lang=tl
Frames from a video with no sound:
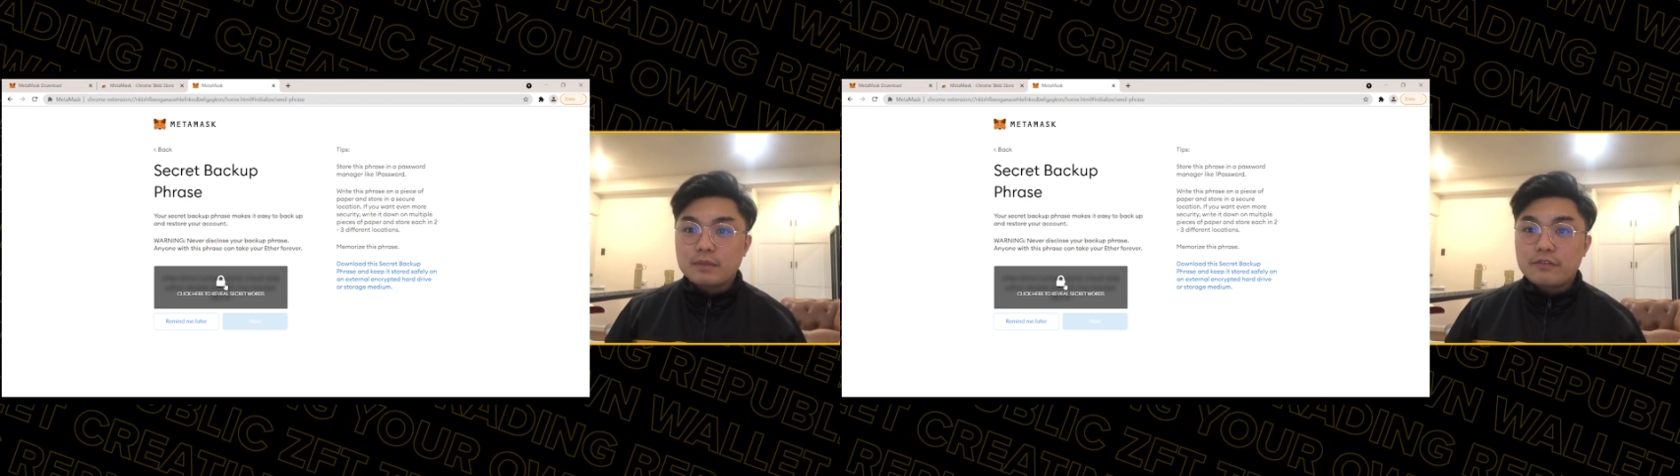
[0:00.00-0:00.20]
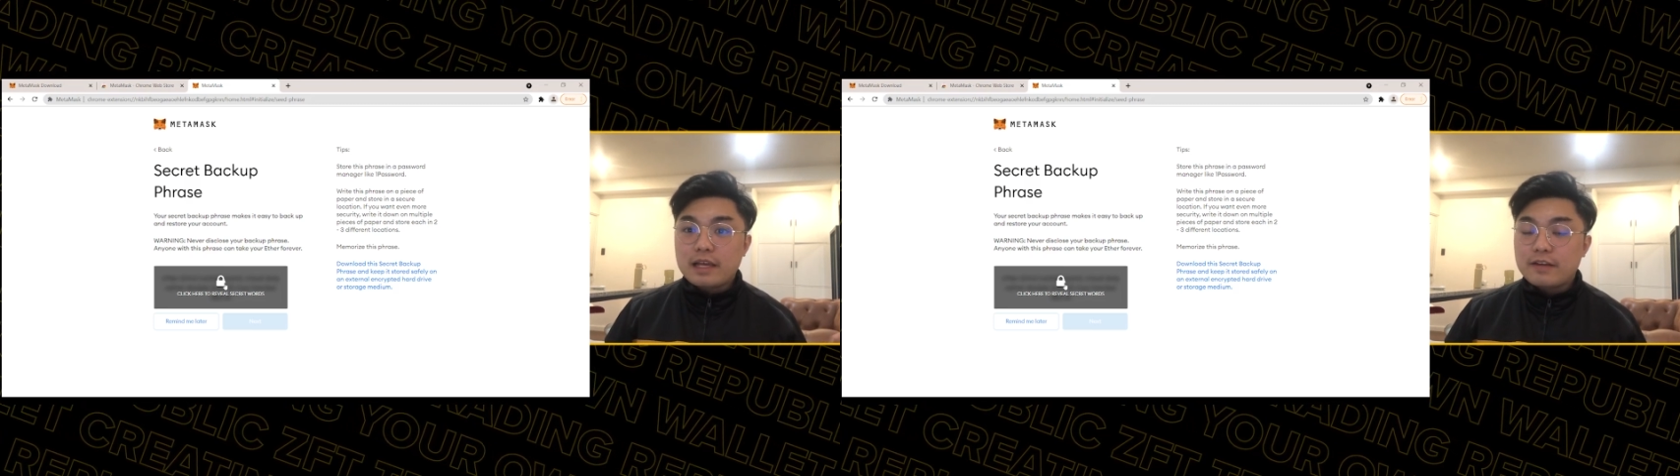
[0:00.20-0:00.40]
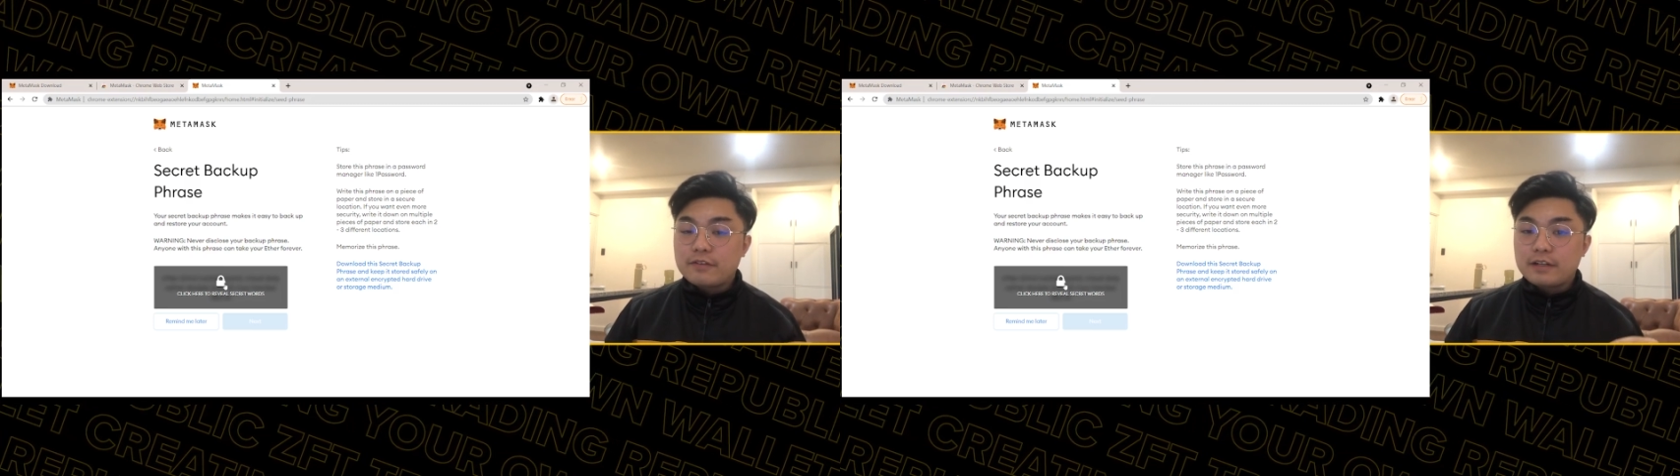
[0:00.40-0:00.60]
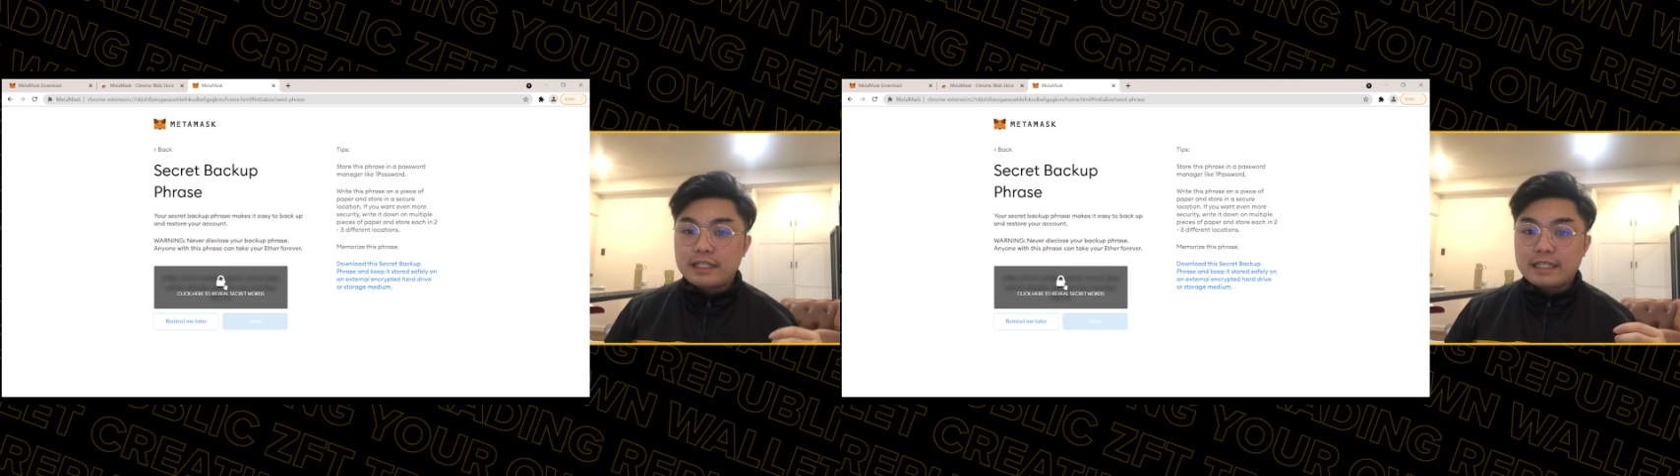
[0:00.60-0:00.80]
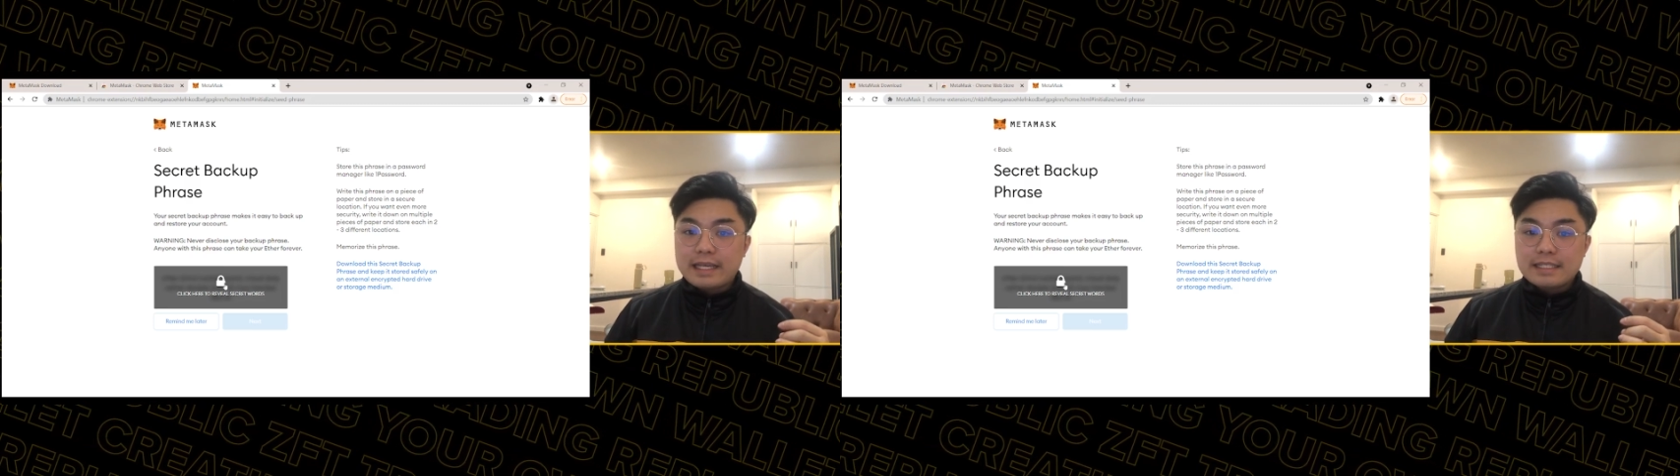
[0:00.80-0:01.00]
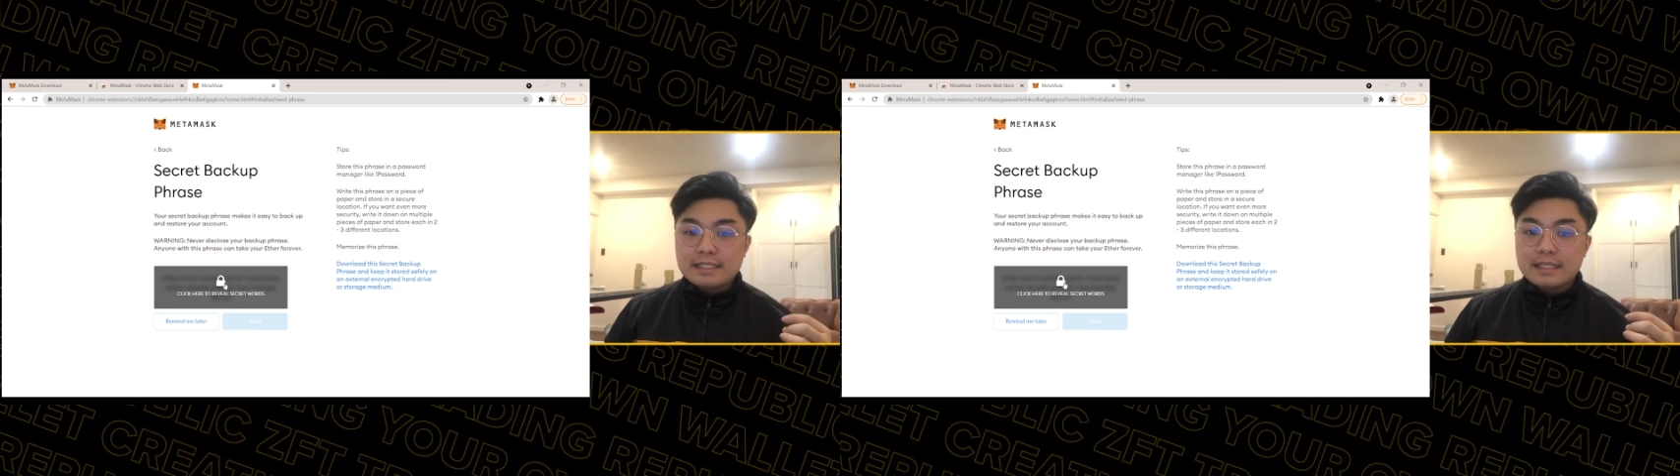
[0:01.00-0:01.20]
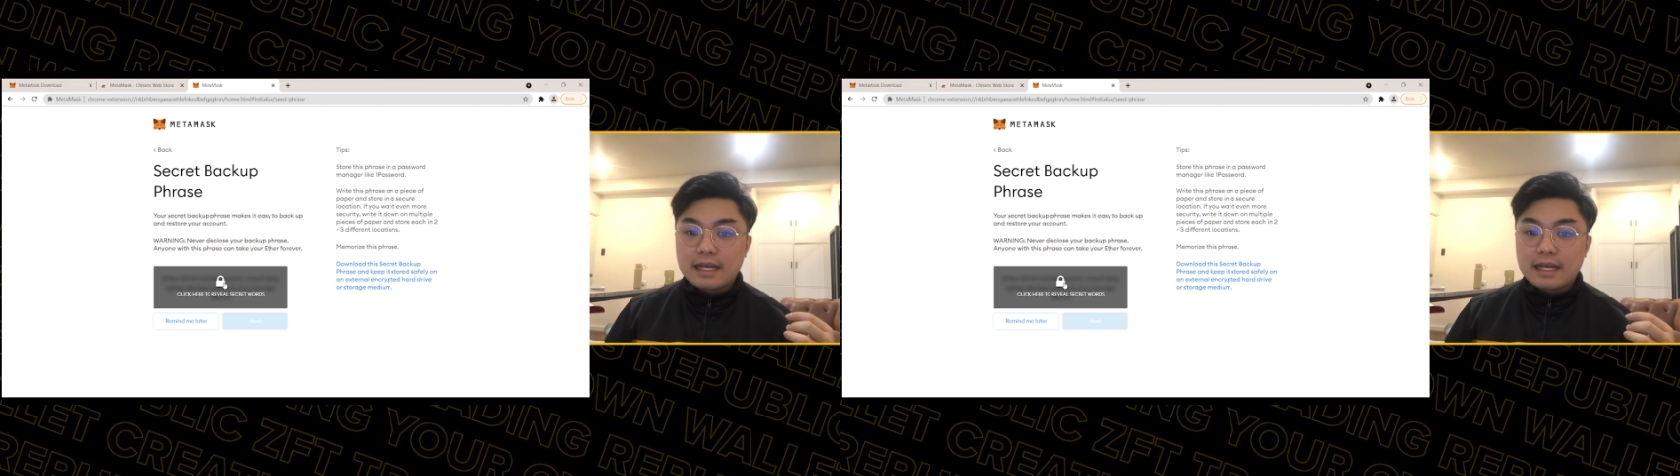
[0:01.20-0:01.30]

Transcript: if ever in case